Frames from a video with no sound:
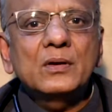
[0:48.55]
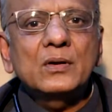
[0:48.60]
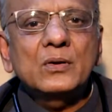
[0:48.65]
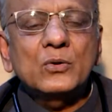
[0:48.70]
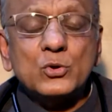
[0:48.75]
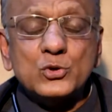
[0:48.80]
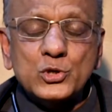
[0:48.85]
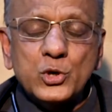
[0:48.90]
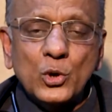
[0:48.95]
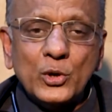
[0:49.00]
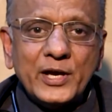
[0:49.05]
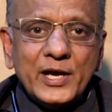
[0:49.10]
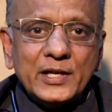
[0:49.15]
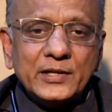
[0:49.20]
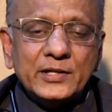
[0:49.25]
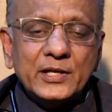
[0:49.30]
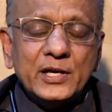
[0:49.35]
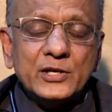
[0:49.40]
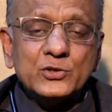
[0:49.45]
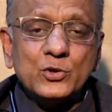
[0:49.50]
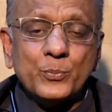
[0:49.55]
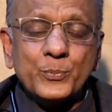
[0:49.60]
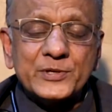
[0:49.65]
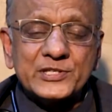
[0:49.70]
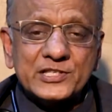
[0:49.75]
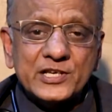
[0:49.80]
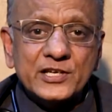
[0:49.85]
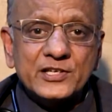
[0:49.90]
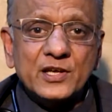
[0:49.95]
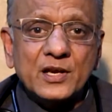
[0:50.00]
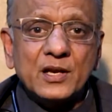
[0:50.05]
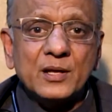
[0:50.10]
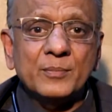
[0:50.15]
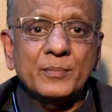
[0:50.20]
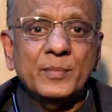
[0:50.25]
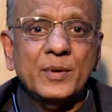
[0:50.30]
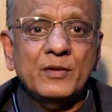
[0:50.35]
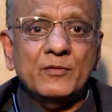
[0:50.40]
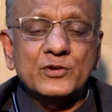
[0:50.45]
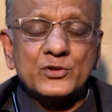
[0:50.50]
कुछ लोग कहते हैं जो पिछले जन्म
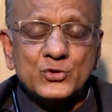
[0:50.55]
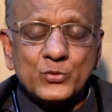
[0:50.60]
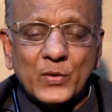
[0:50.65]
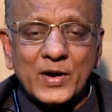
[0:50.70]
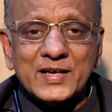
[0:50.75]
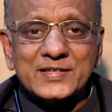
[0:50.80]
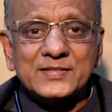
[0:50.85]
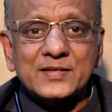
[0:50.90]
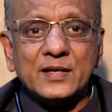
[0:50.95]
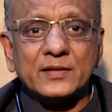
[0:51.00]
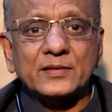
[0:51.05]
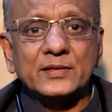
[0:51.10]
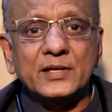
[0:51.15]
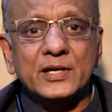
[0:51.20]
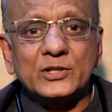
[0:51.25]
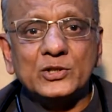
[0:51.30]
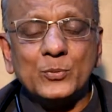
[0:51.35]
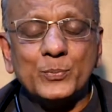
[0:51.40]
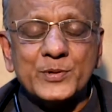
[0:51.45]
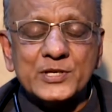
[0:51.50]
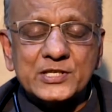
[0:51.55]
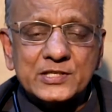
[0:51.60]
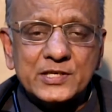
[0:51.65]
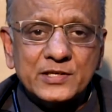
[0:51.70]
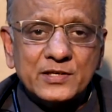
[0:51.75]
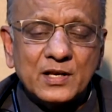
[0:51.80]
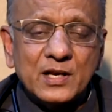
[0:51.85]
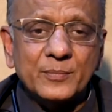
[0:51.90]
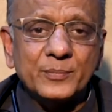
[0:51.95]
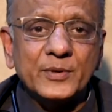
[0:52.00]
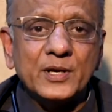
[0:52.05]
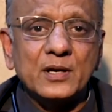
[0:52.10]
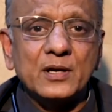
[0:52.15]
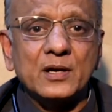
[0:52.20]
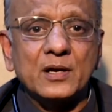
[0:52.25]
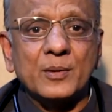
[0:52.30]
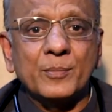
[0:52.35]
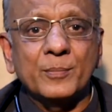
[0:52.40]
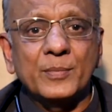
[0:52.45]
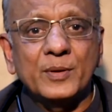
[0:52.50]
में विश्वास रखते हैं तो पिछले जन्म के
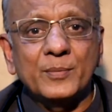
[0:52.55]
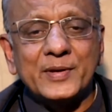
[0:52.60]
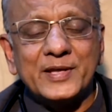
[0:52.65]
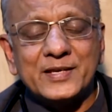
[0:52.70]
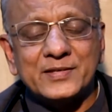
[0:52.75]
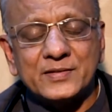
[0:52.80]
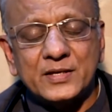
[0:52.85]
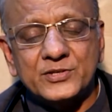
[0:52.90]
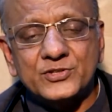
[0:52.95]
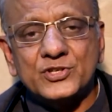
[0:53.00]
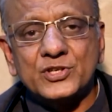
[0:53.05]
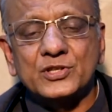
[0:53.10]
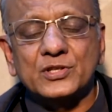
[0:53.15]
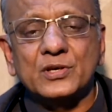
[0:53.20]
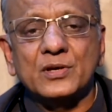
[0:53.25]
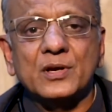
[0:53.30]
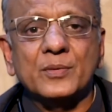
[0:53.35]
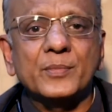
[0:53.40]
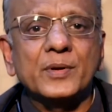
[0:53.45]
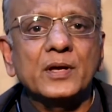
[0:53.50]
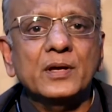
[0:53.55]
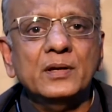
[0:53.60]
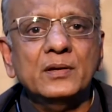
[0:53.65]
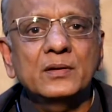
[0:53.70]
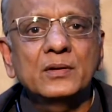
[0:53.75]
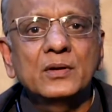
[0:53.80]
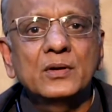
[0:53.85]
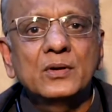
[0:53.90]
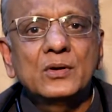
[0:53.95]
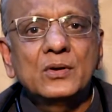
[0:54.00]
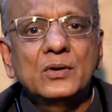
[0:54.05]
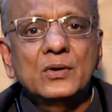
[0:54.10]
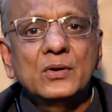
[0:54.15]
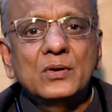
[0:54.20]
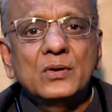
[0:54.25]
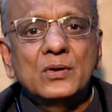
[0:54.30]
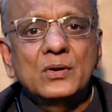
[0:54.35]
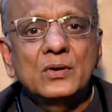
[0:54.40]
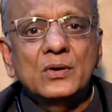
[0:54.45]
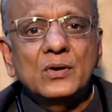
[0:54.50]
कर्म भी मेरे संचित कर्म है
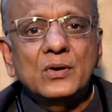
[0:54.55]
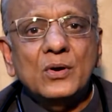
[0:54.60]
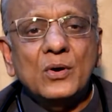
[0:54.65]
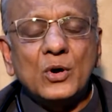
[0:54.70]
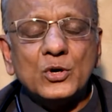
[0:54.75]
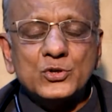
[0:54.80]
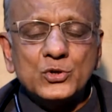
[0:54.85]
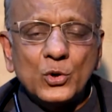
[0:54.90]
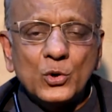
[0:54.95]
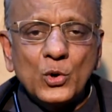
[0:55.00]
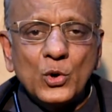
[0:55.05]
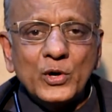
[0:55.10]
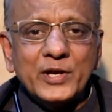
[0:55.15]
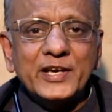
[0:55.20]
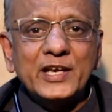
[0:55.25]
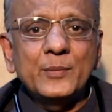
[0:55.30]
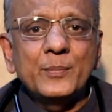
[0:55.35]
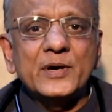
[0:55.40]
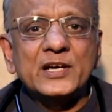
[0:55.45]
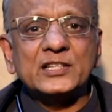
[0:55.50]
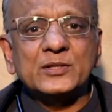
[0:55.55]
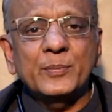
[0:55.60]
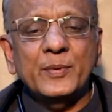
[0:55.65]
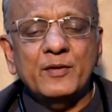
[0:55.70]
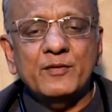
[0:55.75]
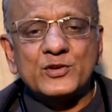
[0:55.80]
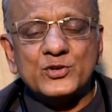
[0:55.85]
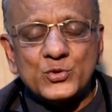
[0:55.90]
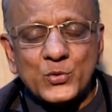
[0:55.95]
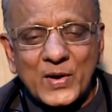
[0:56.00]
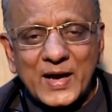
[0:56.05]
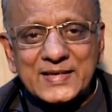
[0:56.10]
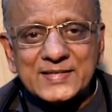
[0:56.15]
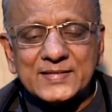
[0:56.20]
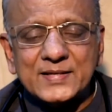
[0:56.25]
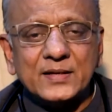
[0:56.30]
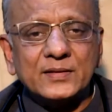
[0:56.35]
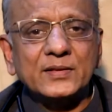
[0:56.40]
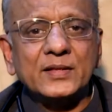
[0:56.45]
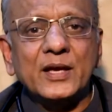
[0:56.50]
और जो लोग रीबर्थ में विश्वास
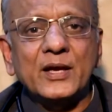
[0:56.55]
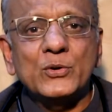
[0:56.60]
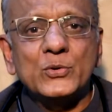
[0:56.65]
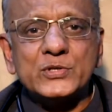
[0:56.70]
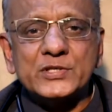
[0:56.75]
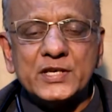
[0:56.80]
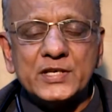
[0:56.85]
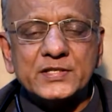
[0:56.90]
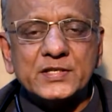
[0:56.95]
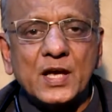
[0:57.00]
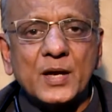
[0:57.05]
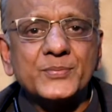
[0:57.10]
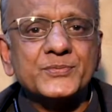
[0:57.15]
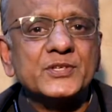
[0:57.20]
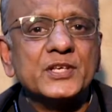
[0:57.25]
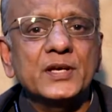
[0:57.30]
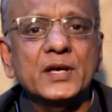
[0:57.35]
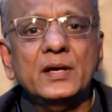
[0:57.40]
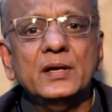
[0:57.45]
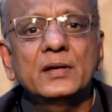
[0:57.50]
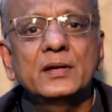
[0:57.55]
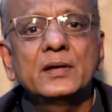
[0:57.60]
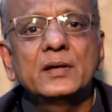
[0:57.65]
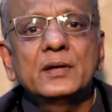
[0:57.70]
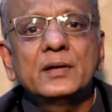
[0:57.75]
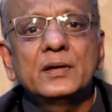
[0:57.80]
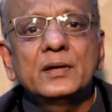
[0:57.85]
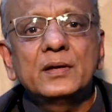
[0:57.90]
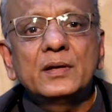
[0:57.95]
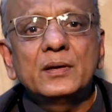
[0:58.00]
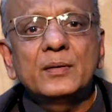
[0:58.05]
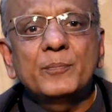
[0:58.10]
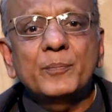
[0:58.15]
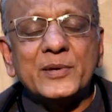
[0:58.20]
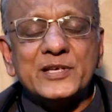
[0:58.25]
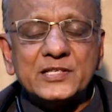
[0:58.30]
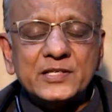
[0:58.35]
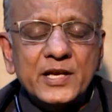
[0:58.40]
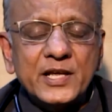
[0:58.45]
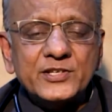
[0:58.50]
रखते हैं उसके हिसाब से
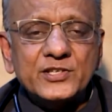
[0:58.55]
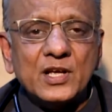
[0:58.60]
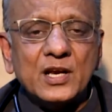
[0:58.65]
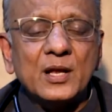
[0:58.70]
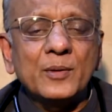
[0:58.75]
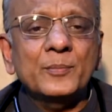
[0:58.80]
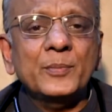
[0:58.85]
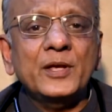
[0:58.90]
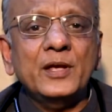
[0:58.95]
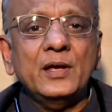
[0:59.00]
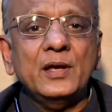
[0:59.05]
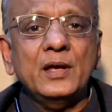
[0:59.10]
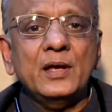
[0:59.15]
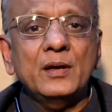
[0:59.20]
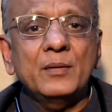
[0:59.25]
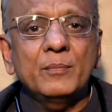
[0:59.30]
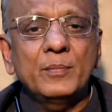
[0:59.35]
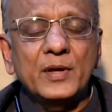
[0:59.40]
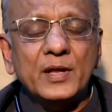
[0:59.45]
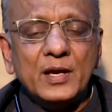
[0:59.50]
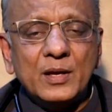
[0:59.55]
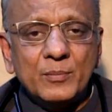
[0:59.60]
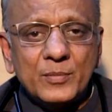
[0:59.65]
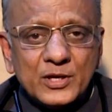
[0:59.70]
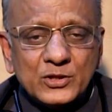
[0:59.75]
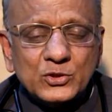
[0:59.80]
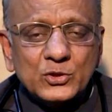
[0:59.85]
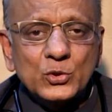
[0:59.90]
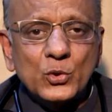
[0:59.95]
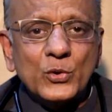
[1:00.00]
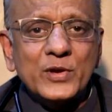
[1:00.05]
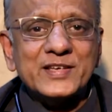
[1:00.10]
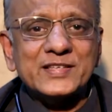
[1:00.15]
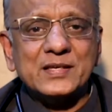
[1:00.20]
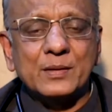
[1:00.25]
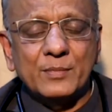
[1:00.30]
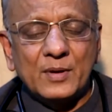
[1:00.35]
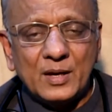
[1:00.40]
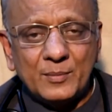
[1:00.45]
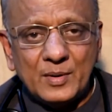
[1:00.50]
पिछले जन्म के मेरे मृत्यु के
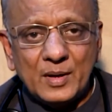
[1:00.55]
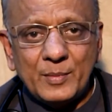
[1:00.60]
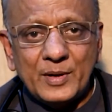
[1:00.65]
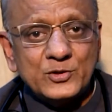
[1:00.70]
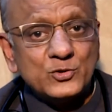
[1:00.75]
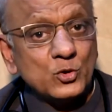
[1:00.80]
समय में मैं